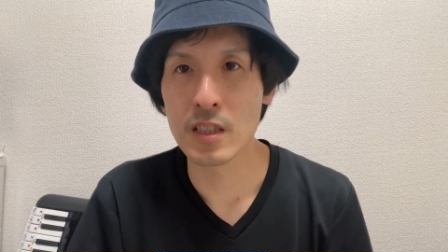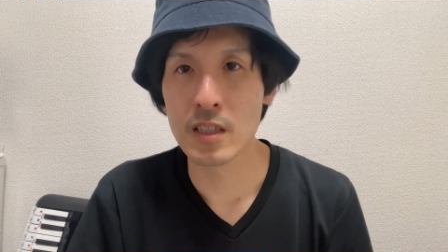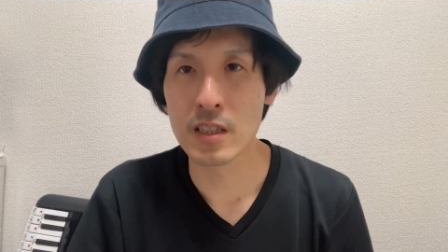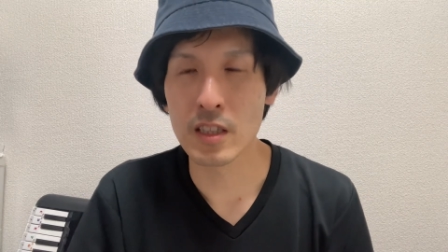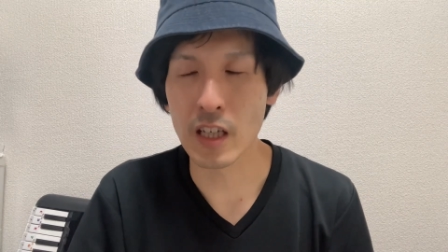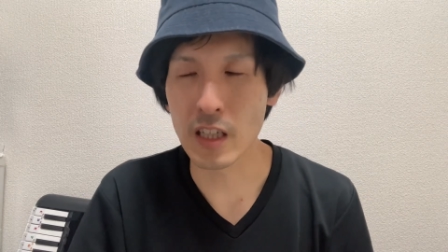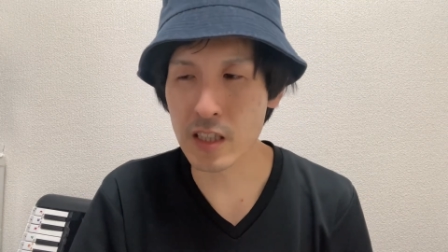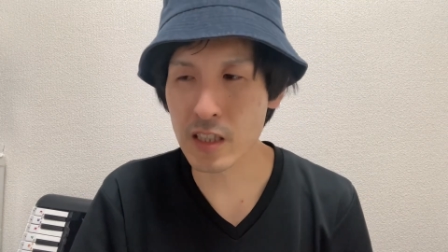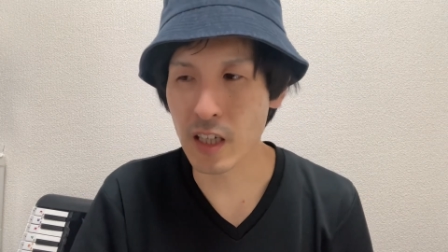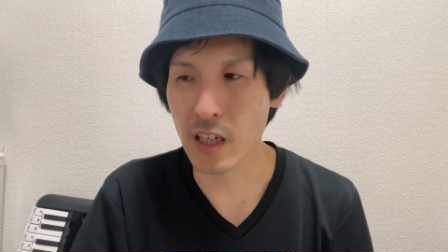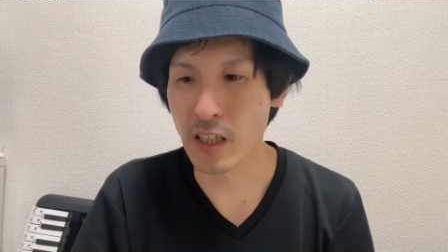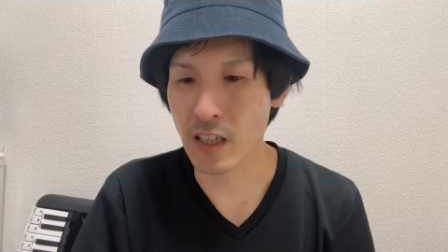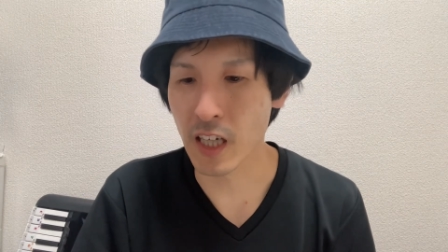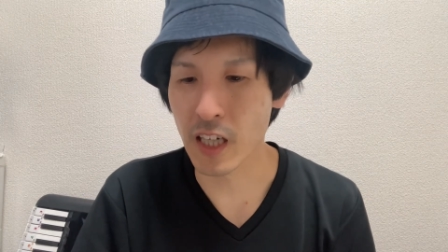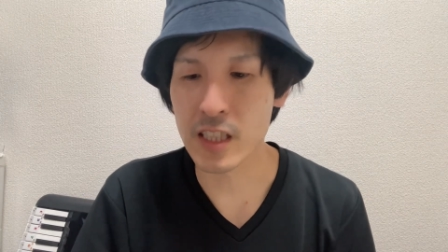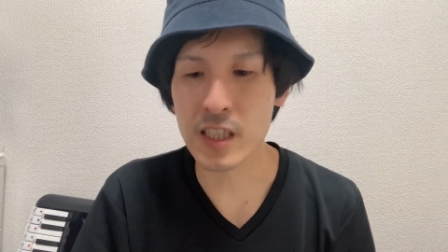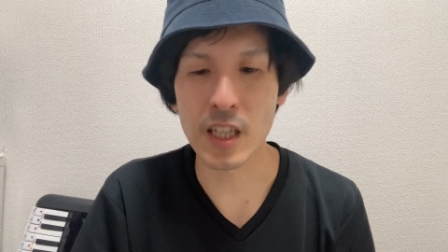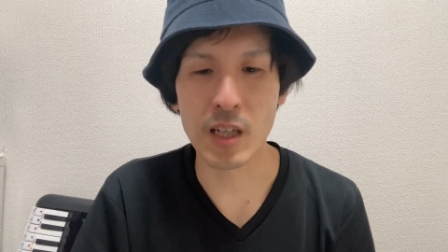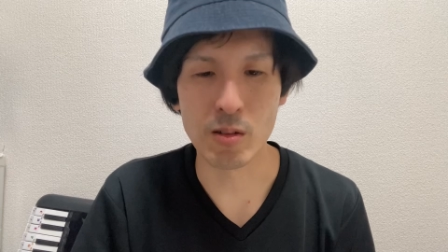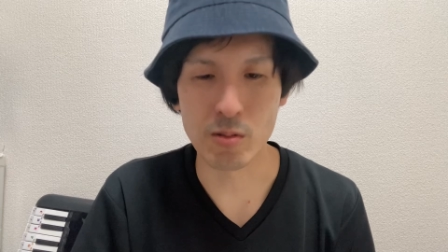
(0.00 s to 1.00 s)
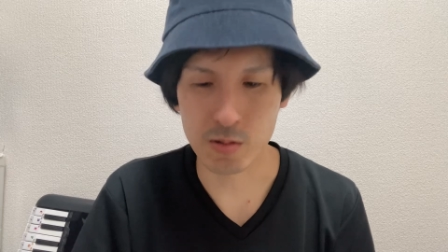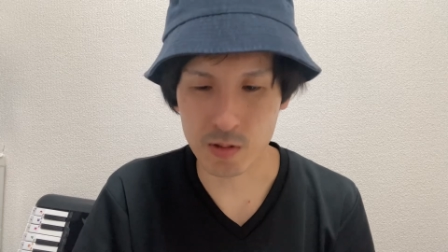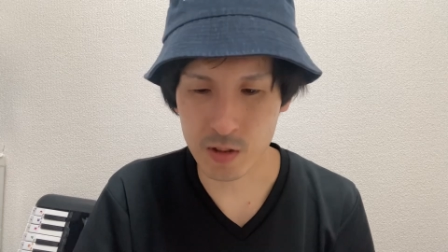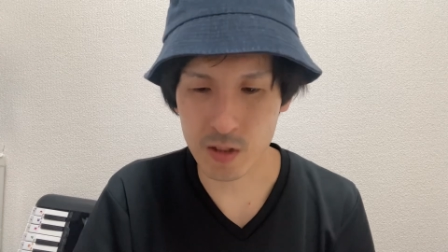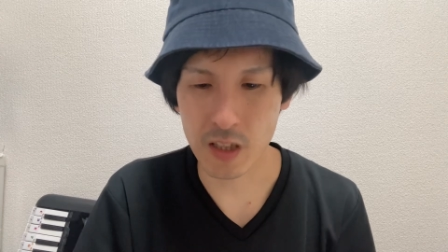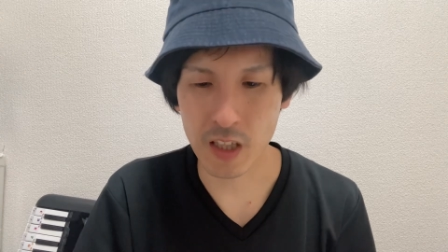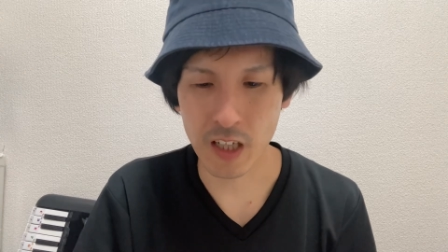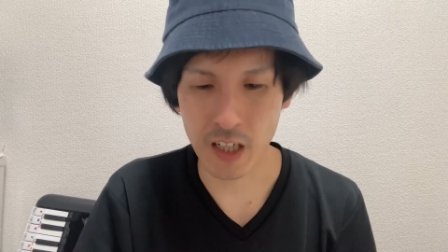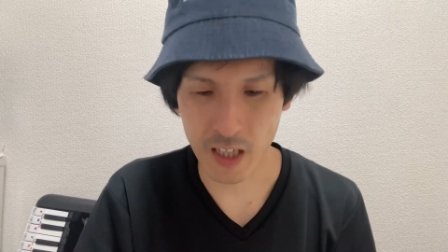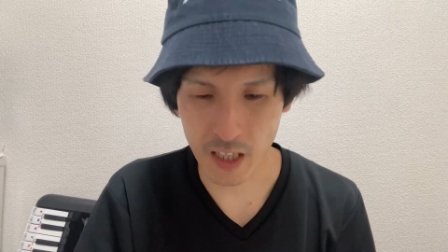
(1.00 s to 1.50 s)
確かに足が映っ
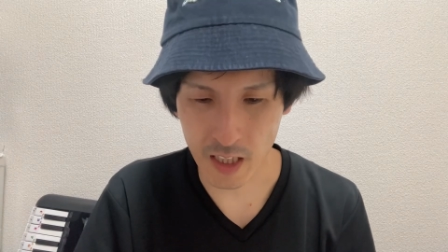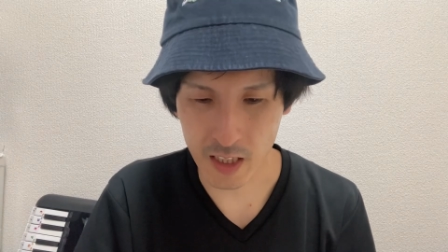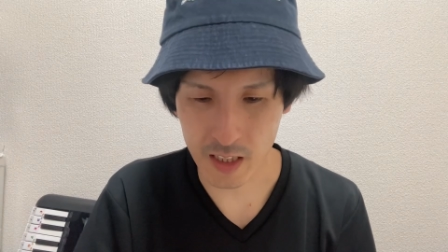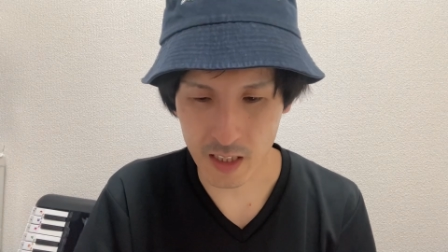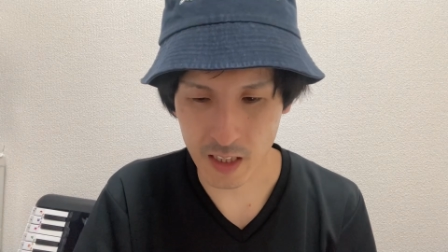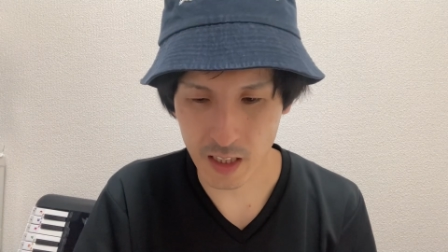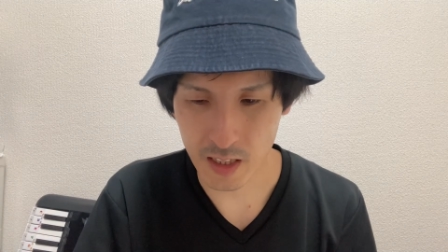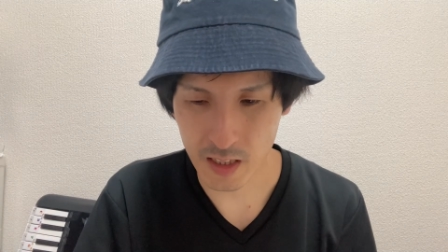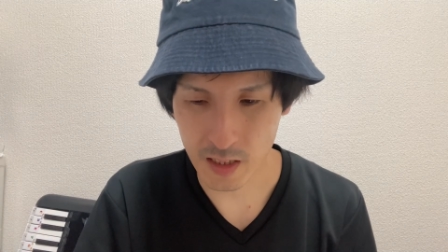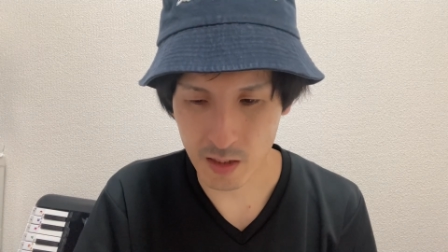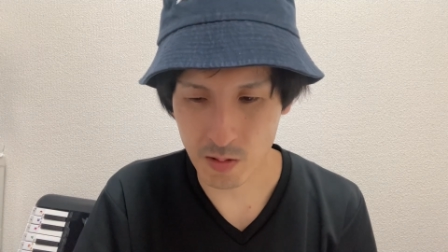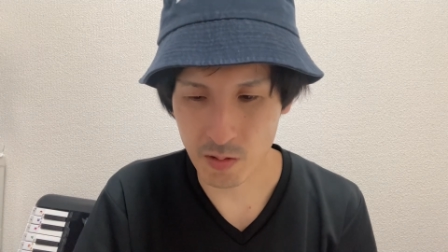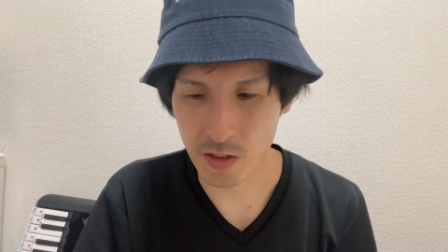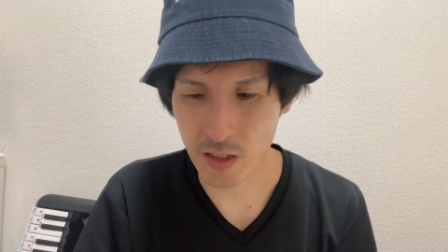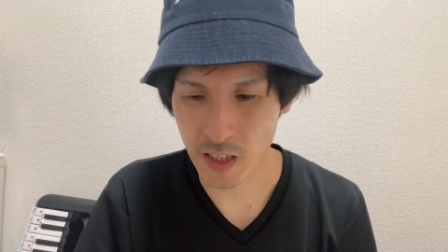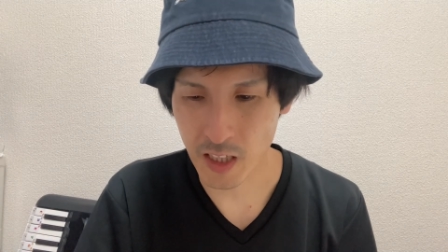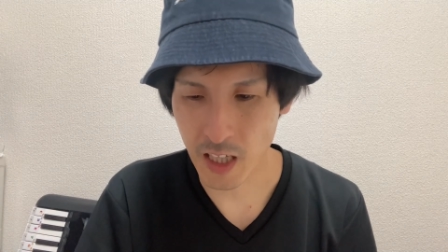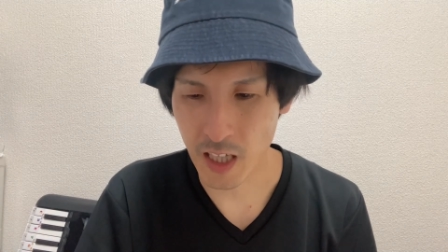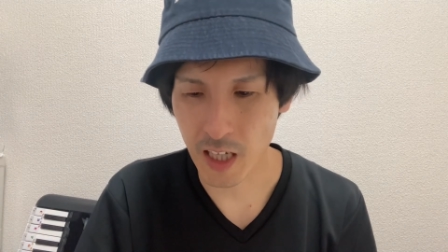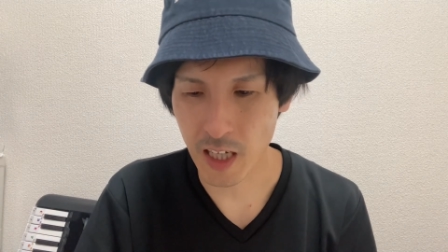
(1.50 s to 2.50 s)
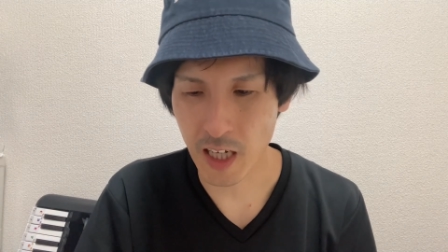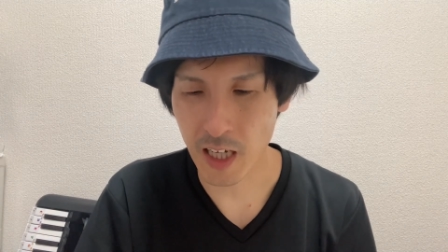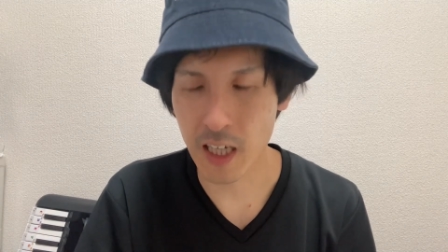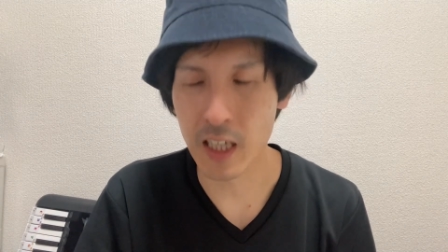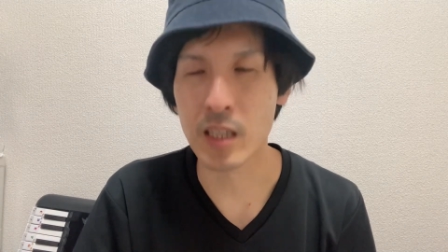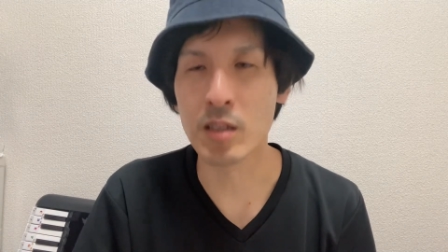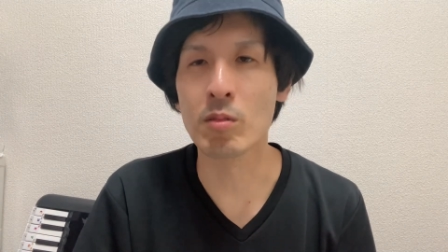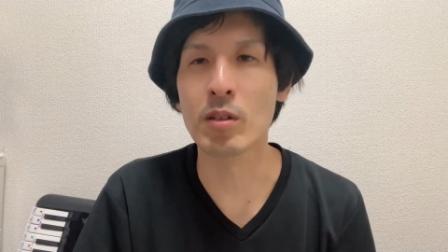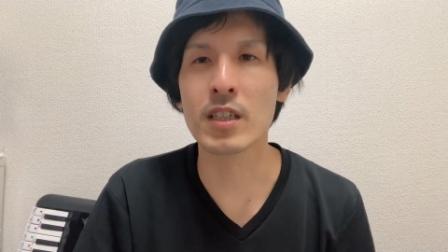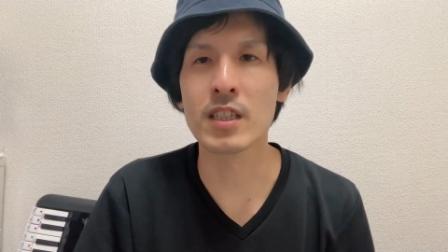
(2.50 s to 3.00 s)
てなかったっていうのね、あ
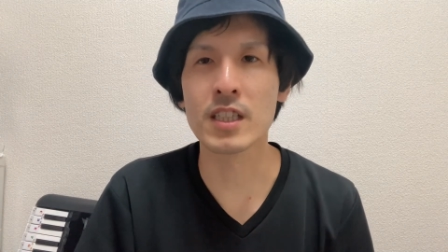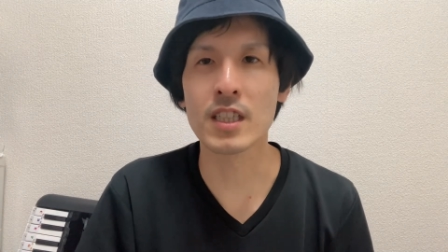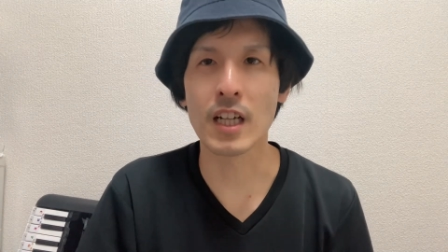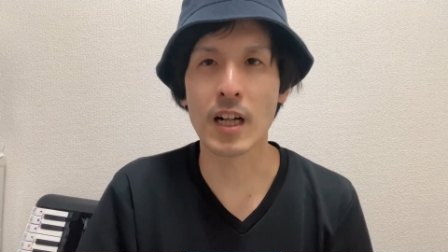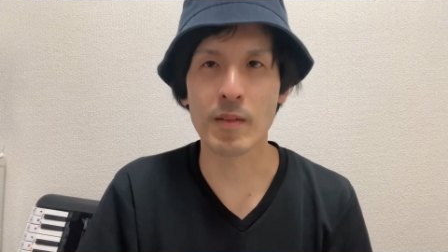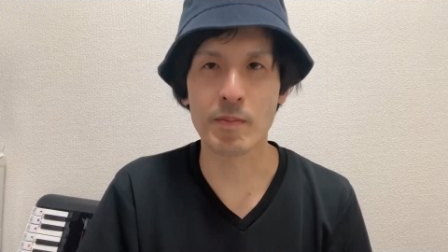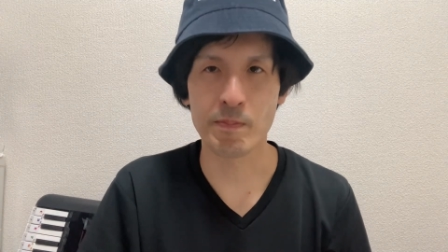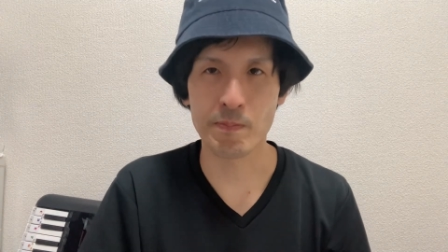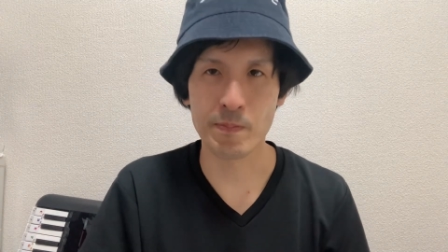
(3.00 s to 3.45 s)
りました。